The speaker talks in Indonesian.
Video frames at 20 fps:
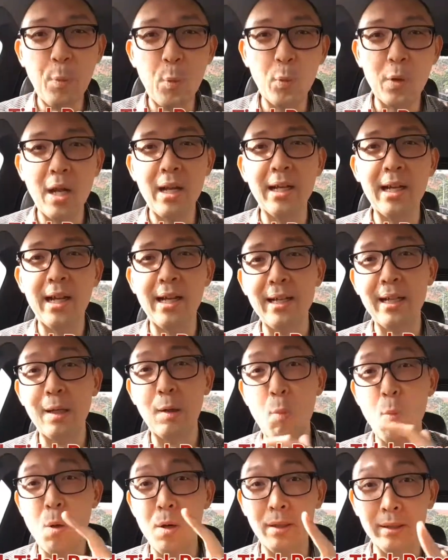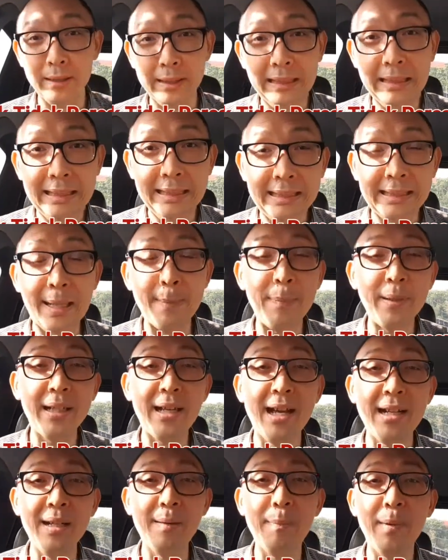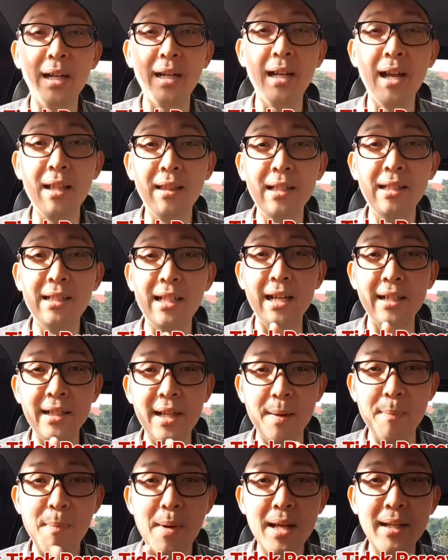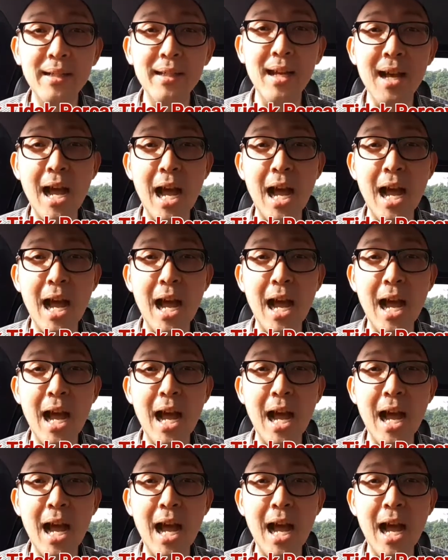bukan karena quality, tapi karena mereka tidak nyaman